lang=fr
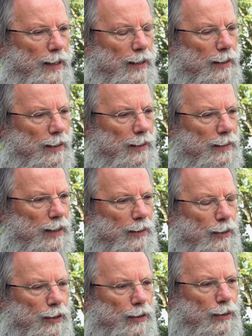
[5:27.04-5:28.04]
euh, des
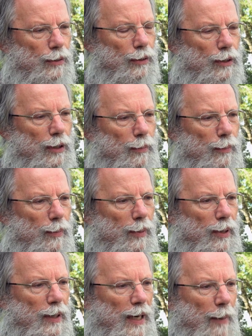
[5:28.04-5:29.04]
notions comme
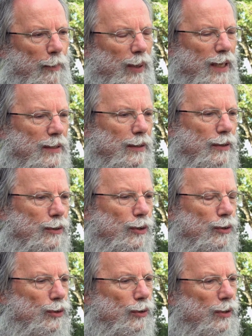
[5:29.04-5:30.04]
la présence
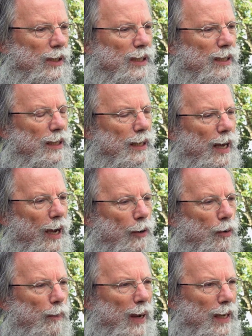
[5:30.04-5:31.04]
de Dieu qui
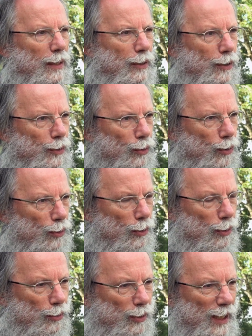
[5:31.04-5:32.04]
accompagne tout au
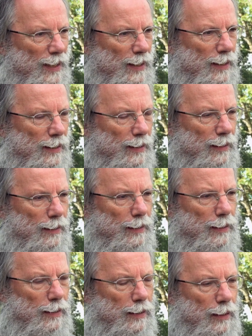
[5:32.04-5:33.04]
long d'une
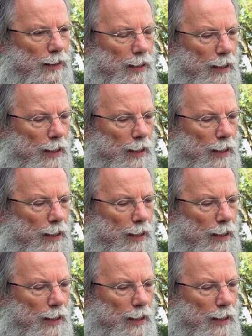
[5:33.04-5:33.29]
existence,